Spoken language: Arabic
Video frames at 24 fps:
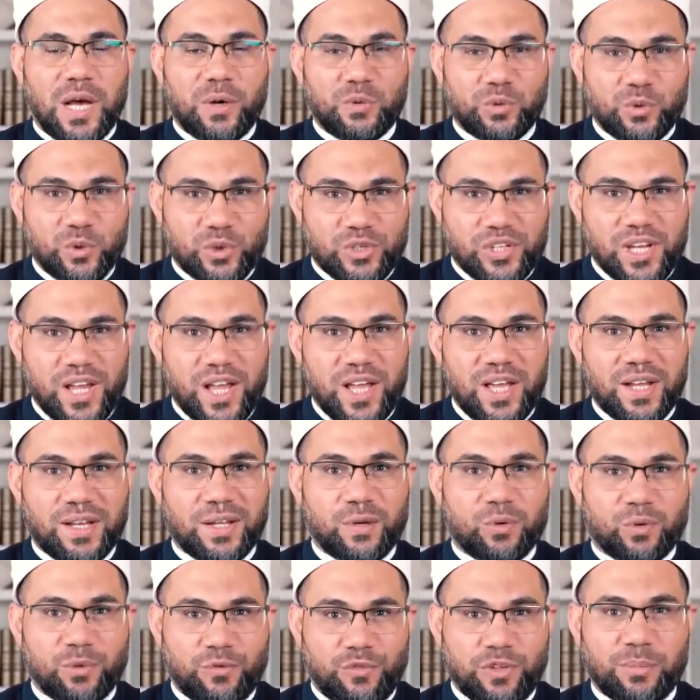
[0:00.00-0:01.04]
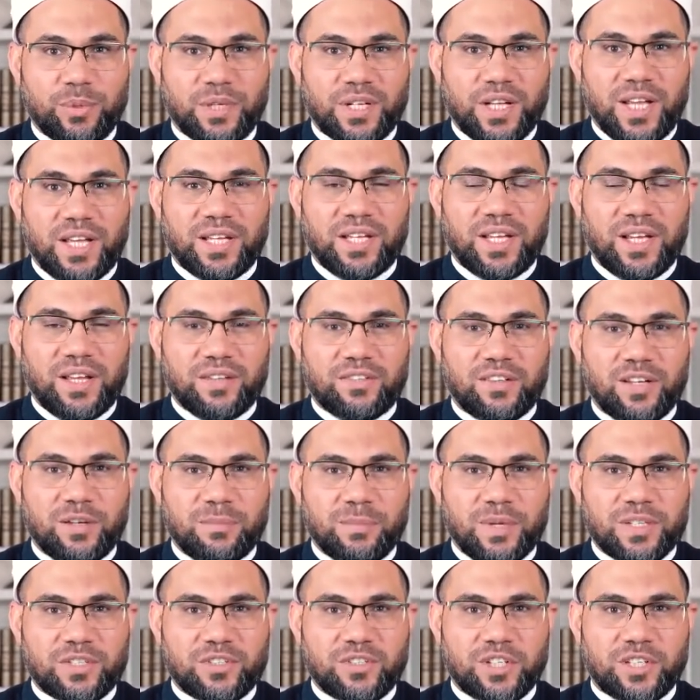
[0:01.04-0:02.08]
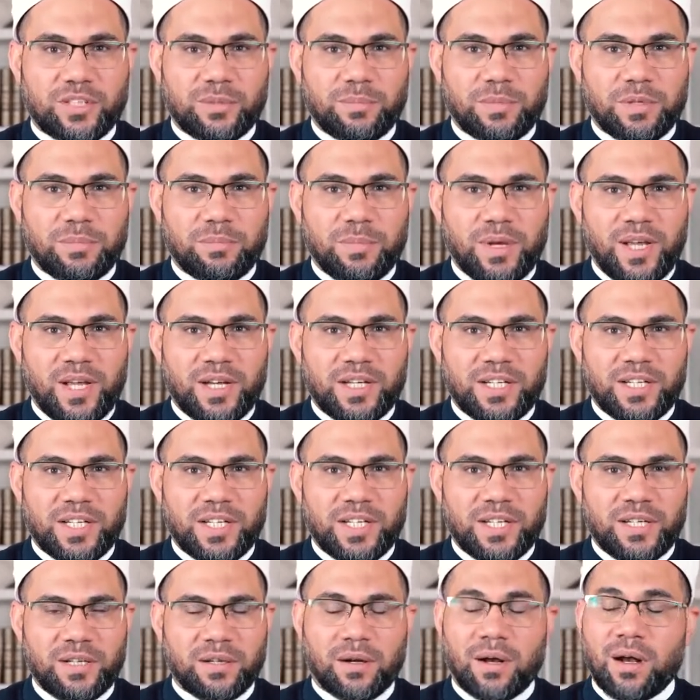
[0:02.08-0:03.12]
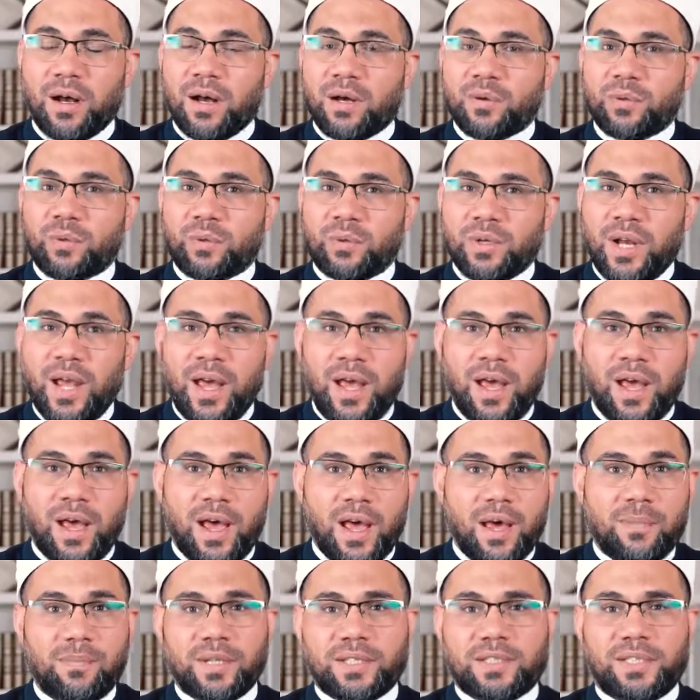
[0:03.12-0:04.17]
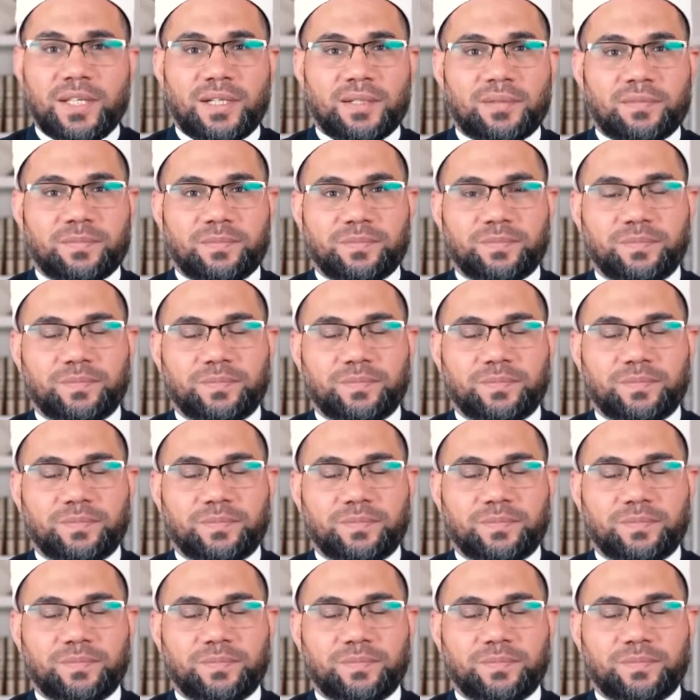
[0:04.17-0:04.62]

أو يشارك في بناء هذا المسجد من ماله؟ قالوا لا أبدا